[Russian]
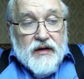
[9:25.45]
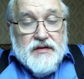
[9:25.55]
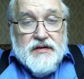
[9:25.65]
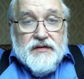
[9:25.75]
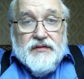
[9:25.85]

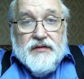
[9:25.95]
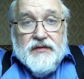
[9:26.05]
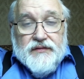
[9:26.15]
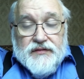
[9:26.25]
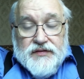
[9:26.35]

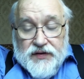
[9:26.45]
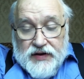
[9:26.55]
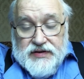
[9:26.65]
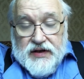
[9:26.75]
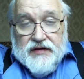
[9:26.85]

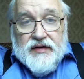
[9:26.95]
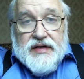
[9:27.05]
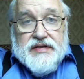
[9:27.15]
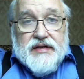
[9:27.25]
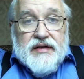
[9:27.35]
светская
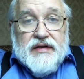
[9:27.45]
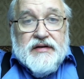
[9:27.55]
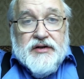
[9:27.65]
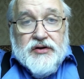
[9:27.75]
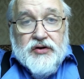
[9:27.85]
власть и
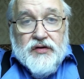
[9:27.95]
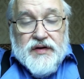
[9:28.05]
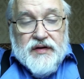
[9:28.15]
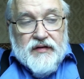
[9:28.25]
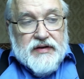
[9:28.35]

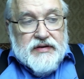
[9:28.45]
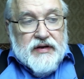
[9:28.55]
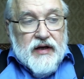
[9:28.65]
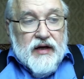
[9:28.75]
церковная власть.